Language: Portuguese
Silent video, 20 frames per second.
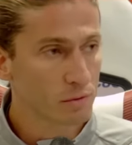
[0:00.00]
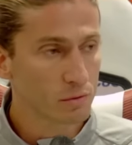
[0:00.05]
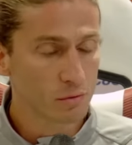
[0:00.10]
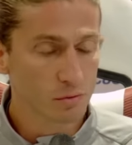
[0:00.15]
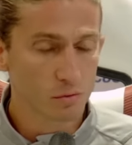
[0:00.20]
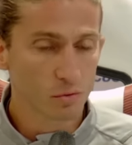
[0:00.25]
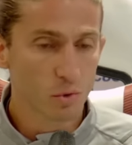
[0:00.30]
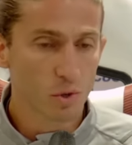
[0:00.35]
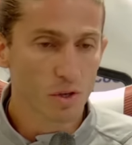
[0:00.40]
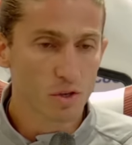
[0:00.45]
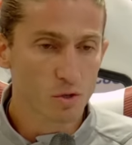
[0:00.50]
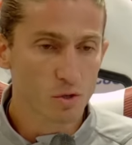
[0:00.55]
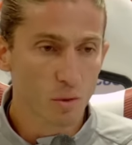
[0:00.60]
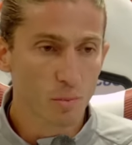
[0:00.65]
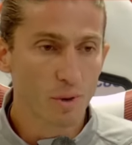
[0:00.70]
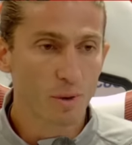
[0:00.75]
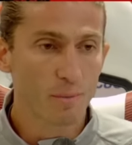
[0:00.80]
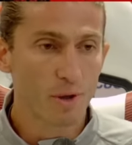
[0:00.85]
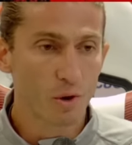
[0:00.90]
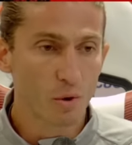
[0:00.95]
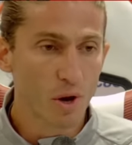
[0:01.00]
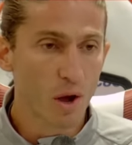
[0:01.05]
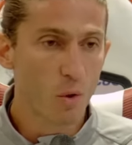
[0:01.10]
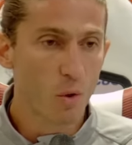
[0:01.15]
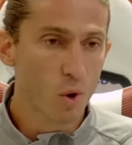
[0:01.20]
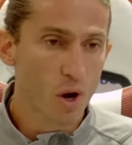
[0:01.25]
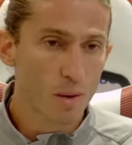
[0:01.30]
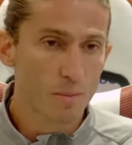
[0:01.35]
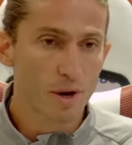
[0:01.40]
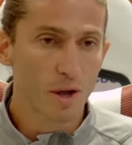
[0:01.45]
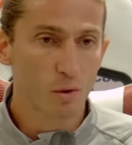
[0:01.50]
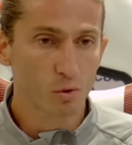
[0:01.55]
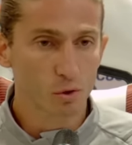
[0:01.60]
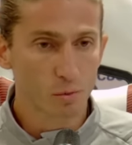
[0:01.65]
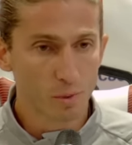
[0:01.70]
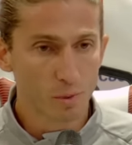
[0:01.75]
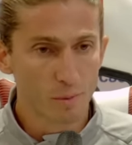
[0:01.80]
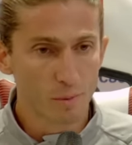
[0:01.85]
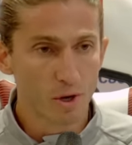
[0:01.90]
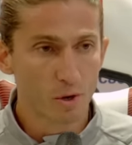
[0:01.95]
não estou aqui só para melhorar o Gabriel,
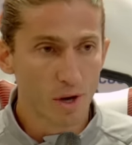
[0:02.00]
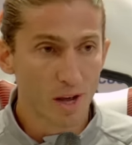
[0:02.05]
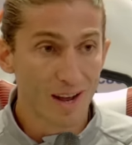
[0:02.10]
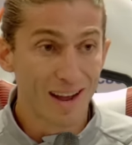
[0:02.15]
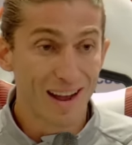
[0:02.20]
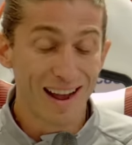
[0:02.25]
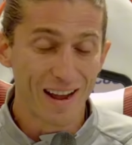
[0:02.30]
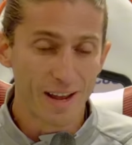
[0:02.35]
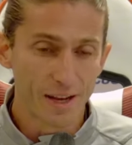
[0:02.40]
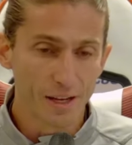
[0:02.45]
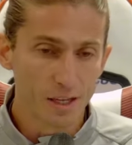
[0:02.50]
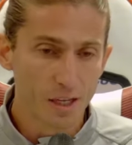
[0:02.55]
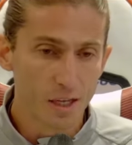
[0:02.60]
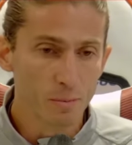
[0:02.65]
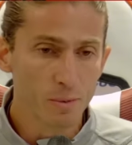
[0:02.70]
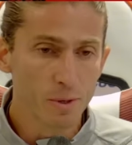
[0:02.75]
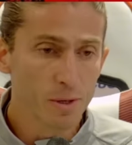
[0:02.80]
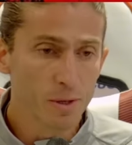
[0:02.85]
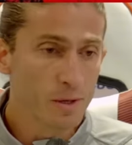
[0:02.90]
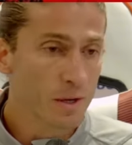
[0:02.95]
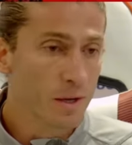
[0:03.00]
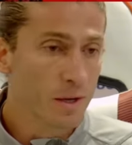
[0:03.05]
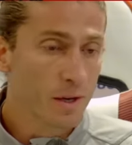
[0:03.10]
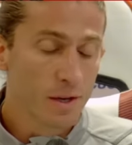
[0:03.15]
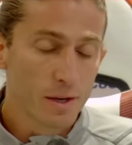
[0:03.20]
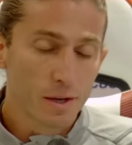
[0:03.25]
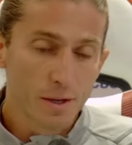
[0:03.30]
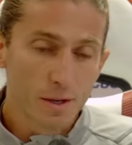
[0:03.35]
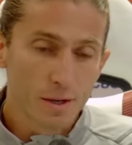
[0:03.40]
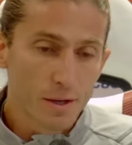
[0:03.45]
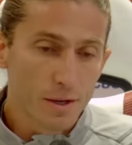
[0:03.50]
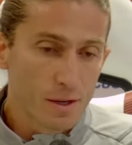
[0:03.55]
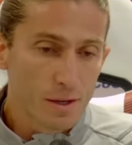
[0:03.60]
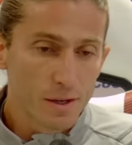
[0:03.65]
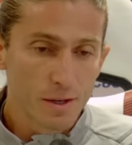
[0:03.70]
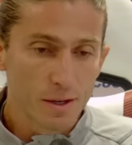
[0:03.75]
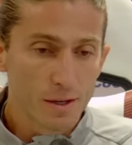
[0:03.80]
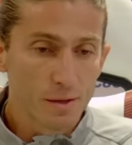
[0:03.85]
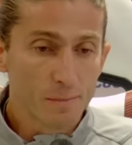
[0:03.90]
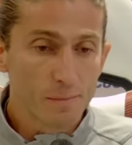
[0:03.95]
estou para melhorar a equipe
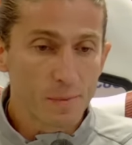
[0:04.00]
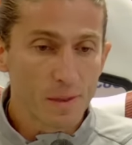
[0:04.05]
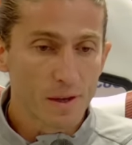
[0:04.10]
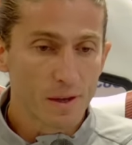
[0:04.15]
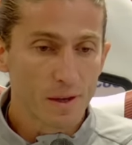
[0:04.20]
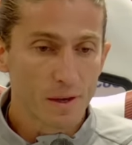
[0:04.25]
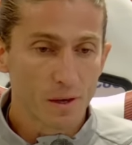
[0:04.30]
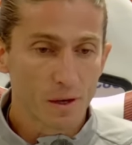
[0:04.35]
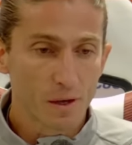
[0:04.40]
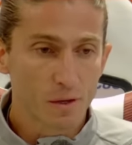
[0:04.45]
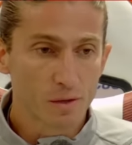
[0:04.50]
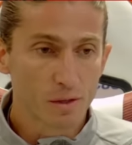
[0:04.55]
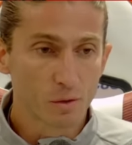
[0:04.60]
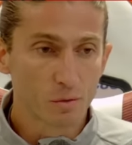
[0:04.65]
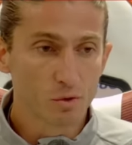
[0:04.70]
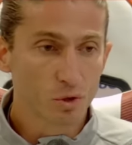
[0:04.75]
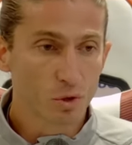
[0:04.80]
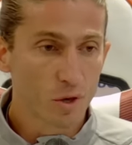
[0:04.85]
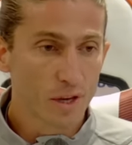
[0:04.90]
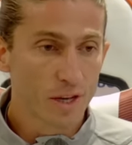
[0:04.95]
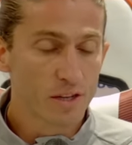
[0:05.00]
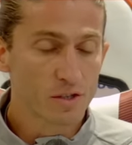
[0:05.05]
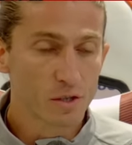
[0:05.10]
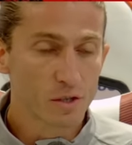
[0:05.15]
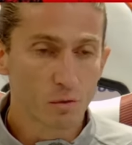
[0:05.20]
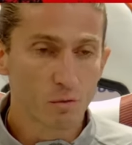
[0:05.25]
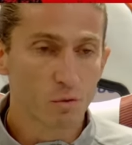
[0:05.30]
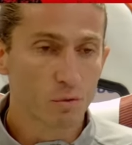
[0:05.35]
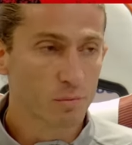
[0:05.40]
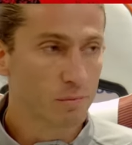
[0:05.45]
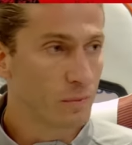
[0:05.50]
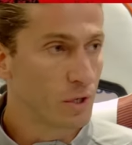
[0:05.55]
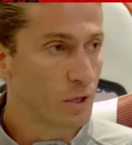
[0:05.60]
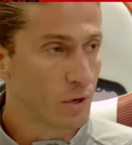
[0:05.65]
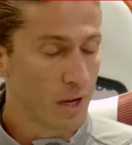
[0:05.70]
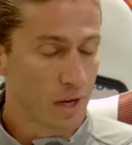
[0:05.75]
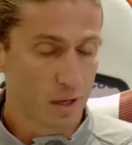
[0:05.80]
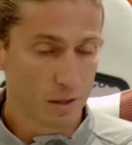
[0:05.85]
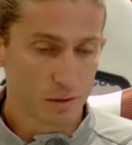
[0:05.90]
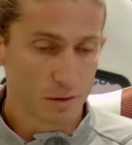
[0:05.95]
e é, não só ele, senão vou
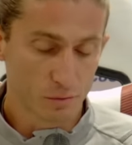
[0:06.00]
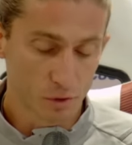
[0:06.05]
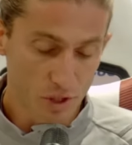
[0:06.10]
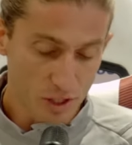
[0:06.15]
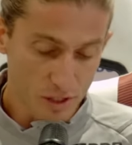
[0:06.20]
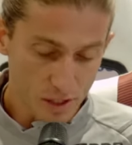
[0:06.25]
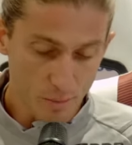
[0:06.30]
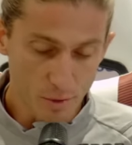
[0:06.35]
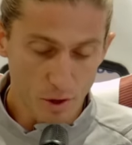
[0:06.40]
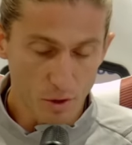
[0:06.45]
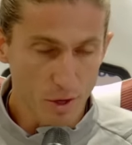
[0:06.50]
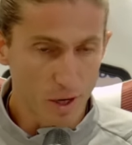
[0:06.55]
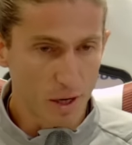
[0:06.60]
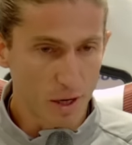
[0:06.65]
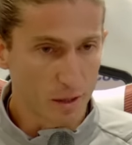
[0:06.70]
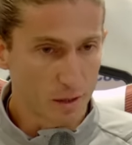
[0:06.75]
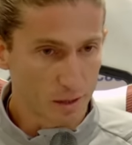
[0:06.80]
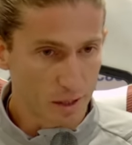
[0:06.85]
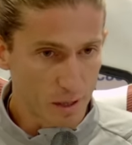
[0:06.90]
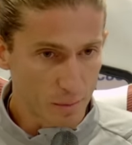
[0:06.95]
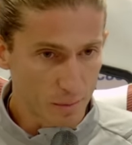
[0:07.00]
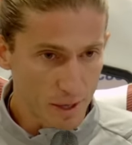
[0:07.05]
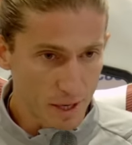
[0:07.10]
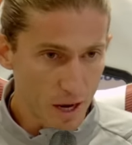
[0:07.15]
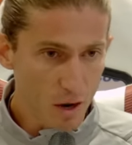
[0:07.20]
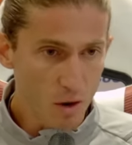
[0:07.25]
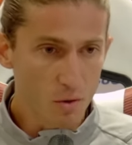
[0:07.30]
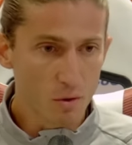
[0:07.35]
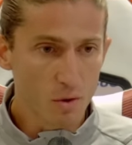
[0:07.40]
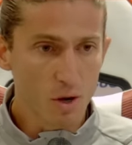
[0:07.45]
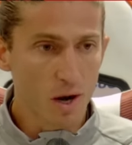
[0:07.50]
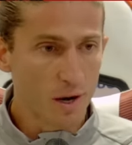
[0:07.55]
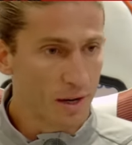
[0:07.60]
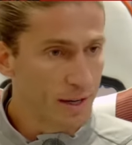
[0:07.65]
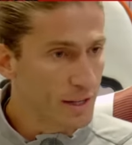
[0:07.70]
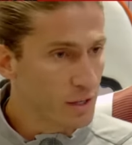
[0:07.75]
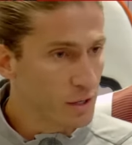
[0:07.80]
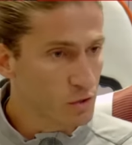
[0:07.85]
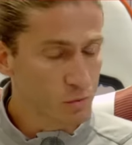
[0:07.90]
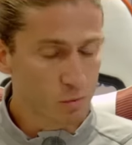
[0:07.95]
melhorar. Vou tentar melhorar Gabriel,
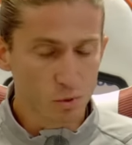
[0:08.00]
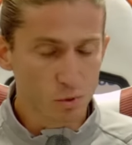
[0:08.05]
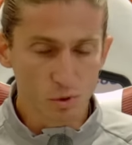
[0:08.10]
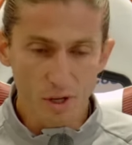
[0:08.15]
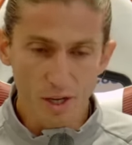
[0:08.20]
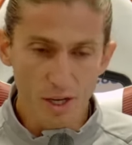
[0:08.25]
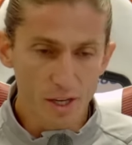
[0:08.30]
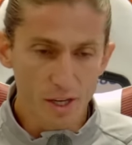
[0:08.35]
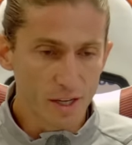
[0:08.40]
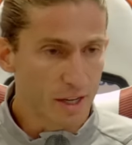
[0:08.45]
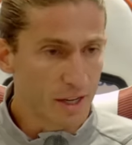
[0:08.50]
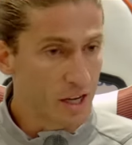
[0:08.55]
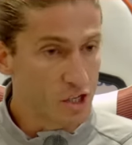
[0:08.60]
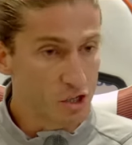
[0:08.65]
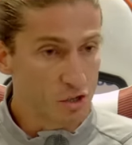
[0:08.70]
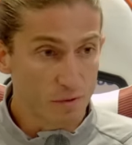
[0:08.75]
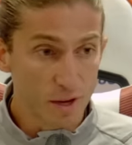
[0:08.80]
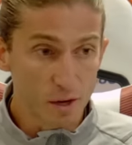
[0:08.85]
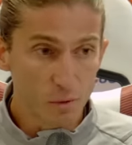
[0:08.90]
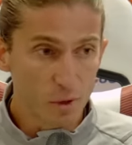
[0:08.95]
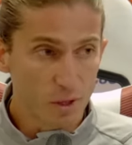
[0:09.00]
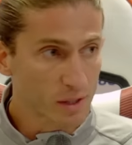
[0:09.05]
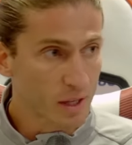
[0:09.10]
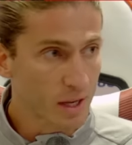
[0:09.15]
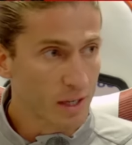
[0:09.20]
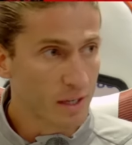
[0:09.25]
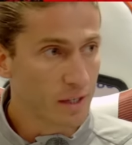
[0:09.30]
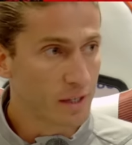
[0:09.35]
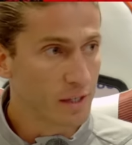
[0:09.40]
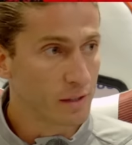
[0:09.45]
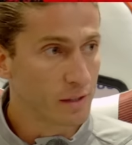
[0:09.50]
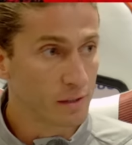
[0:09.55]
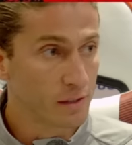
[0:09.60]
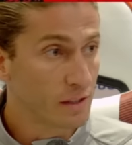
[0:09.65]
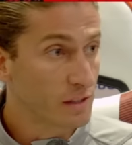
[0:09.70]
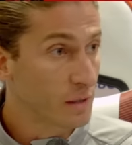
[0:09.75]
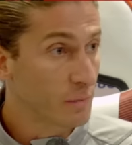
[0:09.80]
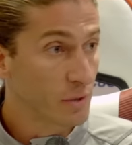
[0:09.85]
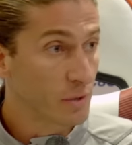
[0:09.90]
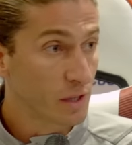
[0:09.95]
Carlinhos, Bruno Henrique, quem tiver no ataque em
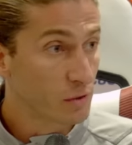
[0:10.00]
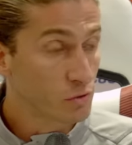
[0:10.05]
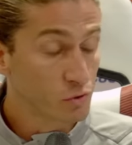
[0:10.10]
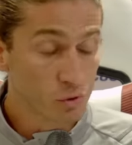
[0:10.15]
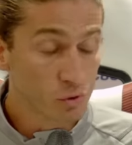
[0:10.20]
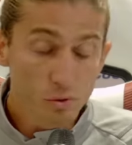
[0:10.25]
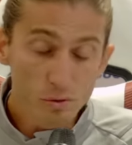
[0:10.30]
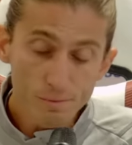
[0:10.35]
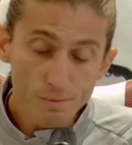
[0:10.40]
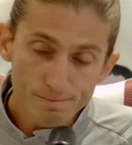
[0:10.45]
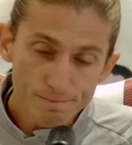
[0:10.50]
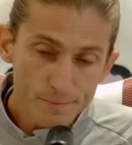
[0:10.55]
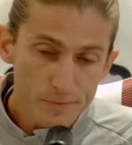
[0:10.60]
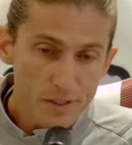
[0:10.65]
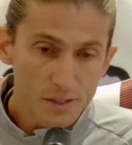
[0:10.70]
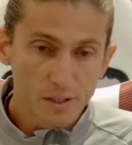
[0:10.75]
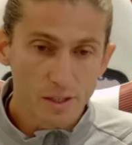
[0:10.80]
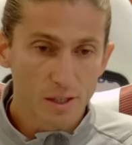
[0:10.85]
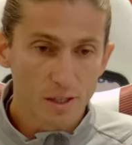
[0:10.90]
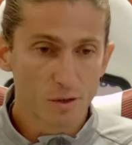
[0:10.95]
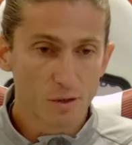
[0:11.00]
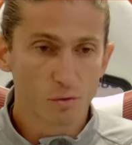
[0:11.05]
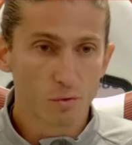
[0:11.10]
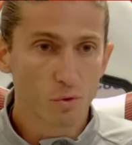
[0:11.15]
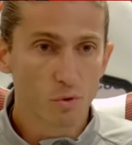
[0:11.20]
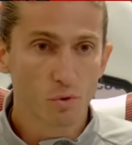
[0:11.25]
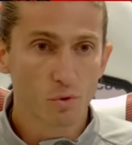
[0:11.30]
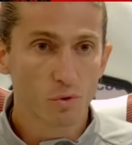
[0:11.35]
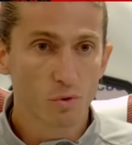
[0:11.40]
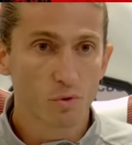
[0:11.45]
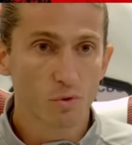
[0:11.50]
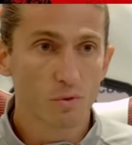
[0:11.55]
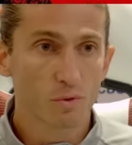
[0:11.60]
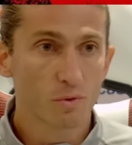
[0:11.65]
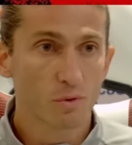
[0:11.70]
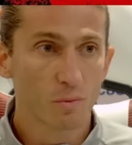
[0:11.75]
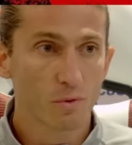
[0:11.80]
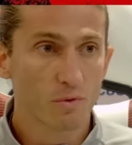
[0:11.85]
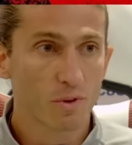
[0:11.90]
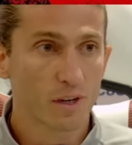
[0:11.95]
determinado jogo, eu vou,
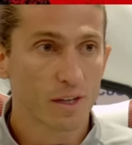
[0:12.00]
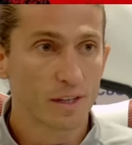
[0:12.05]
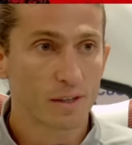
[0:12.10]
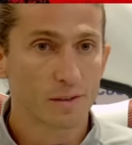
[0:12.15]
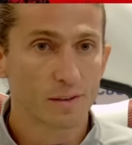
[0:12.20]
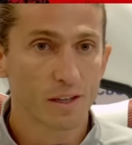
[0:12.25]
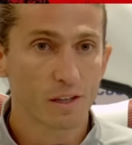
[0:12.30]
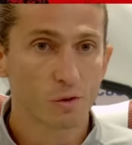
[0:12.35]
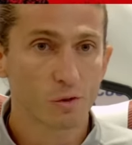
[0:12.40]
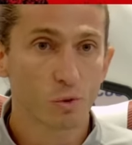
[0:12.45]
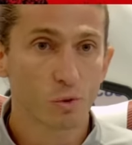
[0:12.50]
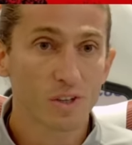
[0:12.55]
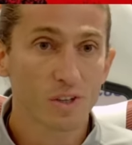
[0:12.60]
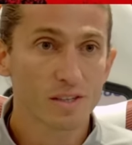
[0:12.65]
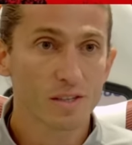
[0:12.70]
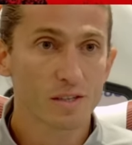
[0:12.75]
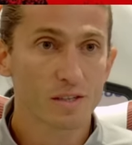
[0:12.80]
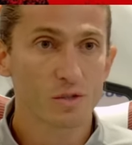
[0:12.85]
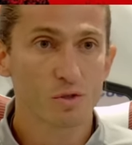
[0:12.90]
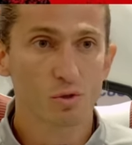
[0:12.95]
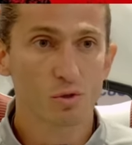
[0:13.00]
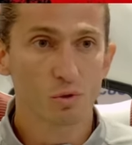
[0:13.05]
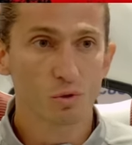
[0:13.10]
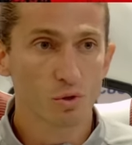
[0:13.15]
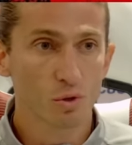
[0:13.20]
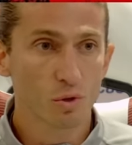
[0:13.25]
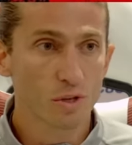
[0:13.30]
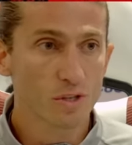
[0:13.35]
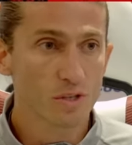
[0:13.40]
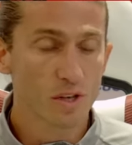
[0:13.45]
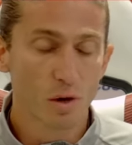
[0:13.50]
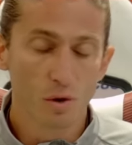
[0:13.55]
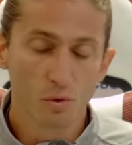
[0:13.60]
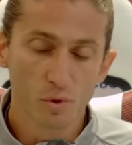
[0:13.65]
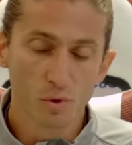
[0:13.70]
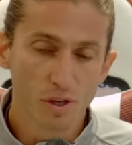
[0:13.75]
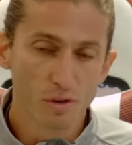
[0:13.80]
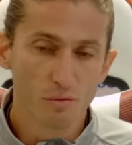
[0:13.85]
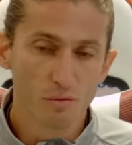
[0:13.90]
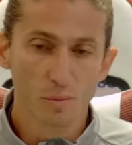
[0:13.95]
como eu falei, dar todas as instruções e é a
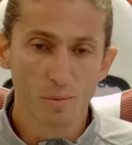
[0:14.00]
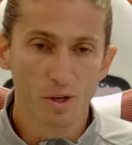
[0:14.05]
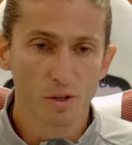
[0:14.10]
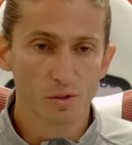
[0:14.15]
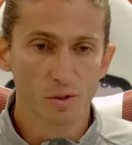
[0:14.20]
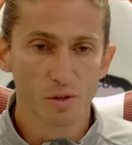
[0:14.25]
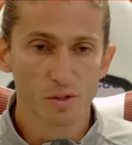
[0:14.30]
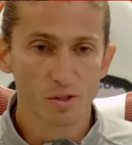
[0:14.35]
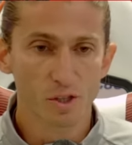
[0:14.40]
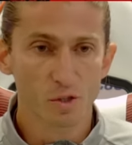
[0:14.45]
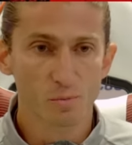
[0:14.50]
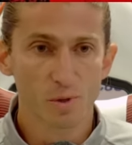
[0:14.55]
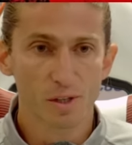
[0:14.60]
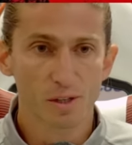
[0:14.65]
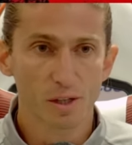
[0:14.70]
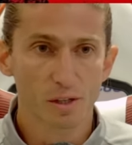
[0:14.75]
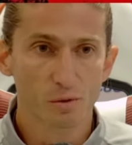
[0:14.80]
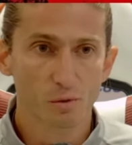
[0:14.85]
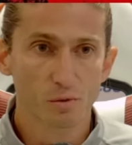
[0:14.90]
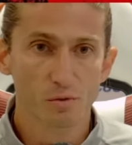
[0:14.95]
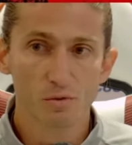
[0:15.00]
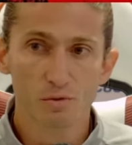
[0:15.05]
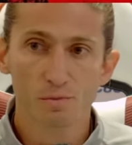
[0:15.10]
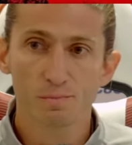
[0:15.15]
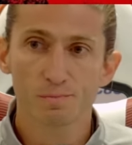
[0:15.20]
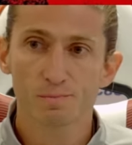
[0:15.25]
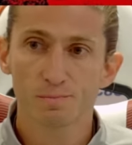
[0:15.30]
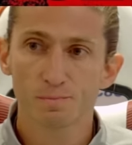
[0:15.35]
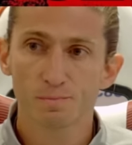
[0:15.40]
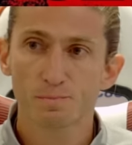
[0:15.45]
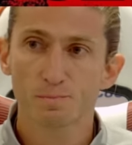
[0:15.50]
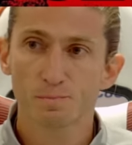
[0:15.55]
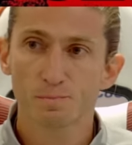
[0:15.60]
única forma que eu tenho de respeitar todos.